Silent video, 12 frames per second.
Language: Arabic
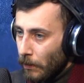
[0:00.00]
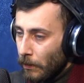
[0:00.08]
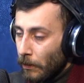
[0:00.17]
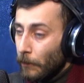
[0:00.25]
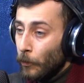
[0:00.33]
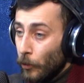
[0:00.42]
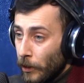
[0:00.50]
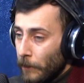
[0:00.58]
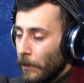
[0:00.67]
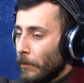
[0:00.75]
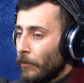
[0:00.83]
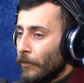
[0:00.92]

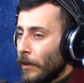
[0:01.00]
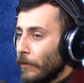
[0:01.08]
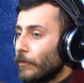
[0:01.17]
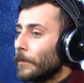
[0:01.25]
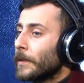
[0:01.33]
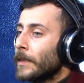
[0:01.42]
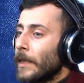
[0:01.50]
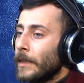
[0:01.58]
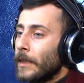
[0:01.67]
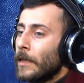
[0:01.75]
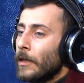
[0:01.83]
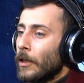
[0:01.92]
مؤلمة بالفعل
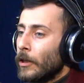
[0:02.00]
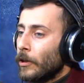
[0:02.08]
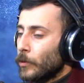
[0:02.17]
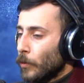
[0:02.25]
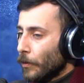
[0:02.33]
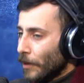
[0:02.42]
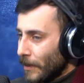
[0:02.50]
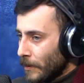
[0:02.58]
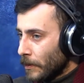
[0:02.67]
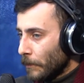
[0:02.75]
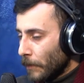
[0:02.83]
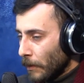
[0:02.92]
فبالتالي حدوث
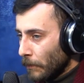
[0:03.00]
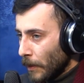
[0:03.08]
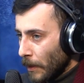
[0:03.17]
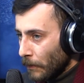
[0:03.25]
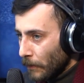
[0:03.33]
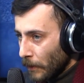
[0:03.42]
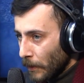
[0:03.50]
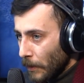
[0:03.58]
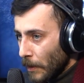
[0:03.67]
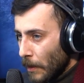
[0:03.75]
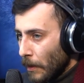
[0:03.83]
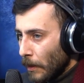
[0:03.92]
هزة بهذه
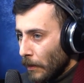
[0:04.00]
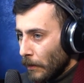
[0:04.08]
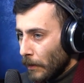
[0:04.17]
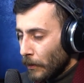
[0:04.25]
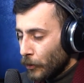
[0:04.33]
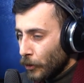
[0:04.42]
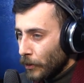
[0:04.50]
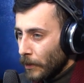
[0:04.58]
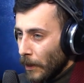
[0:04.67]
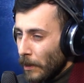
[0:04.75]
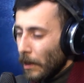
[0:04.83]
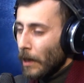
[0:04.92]
آه، الشدة
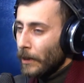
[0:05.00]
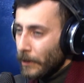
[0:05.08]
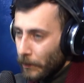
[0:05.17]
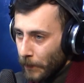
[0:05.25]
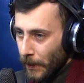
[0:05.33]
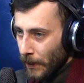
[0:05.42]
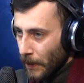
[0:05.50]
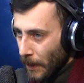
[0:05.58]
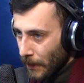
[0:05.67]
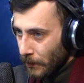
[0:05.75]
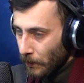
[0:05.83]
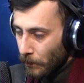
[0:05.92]
القريبة إلى
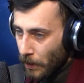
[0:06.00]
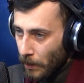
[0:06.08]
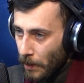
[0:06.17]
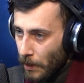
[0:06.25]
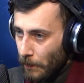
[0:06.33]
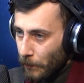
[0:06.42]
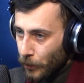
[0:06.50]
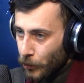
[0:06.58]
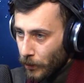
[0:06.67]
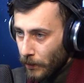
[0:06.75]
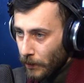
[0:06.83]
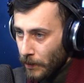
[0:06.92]
حد ما من
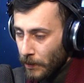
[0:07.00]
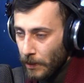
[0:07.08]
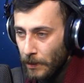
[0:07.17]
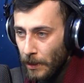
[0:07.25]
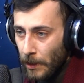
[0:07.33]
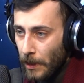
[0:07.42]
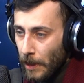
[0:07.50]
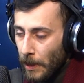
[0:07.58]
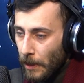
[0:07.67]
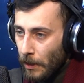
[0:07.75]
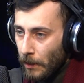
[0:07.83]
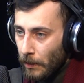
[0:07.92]
شدة الزلزال
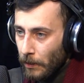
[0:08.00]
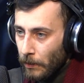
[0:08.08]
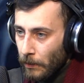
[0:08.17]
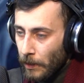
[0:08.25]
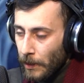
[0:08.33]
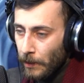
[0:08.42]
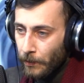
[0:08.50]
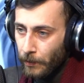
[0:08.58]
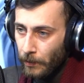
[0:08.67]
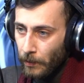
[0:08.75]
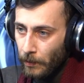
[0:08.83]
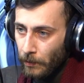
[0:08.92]
آه، آه، الذي